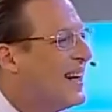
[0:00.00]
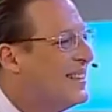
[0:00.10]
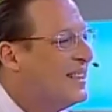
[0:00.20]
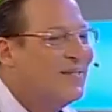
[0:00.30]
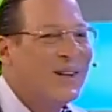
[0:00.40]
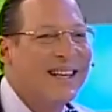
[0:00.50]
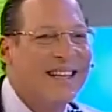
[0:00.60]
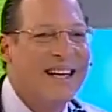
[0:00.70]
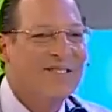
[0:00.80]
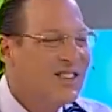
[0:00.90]
un ratito porque
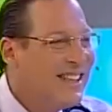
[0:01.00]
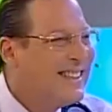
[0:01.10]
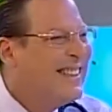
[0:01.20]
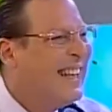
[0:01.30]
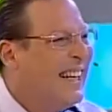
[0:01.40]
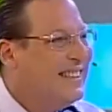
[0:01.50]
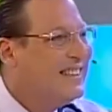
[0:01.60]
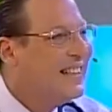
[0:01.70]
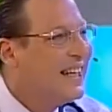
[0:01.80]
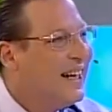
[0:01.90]
tenemos tres
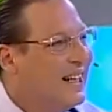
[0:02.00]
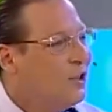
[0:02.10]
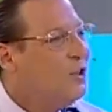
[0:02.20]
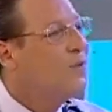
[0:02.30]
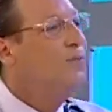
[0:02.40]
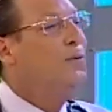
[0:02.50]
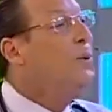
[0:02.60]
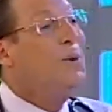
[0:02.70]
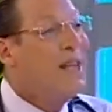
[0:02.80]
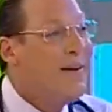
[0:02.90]
secretos
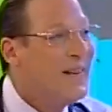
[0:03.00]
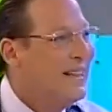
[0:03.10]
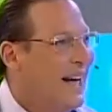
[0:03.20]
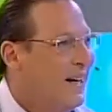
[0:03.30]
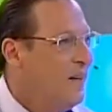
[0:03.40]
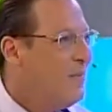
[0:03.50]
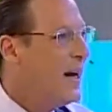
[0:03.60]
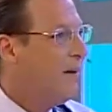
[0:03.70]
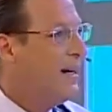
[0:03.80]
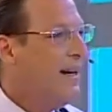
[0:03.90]
fundamentales
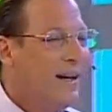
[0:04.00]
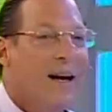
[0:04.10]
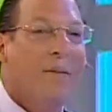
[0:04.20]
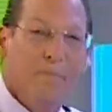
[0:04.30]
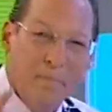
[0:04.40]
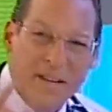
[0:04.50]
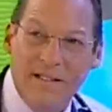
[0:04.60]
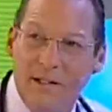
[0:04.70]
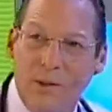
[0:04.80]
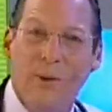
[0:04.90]
para haber
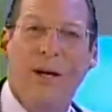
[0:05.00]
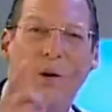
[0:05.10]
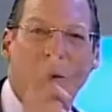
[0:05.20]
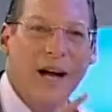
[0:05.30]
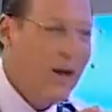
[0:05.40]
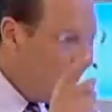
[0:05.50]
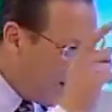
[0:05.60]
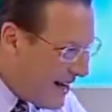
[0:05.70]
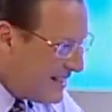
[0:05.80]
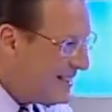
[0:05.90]
visto y
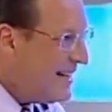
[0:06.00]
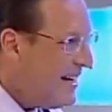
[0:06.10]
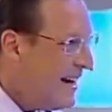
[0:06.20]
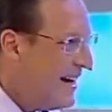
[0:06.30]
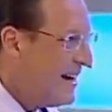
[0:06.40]
logrado este